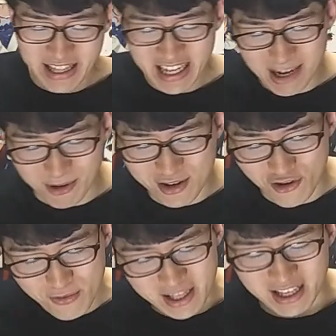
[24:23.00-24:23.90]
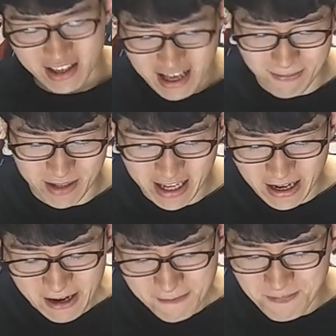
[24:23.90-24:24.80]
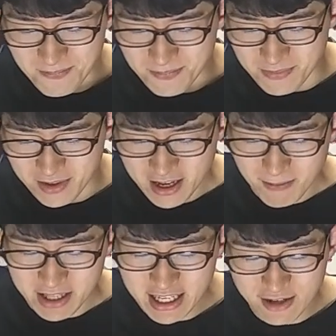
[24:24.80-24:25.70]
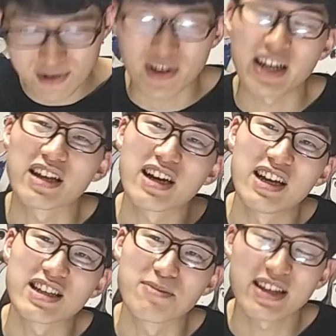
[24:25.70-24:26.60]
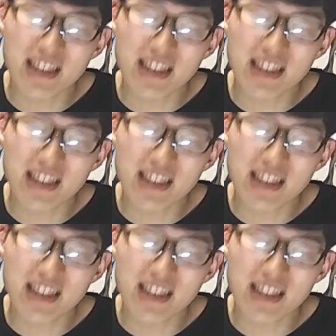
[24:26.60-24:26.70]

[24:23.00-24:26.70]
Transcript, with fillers: あ、デリアもすごい不憫ですけどね、やっぱね。うん。まあ、ディルクの件に関しても絶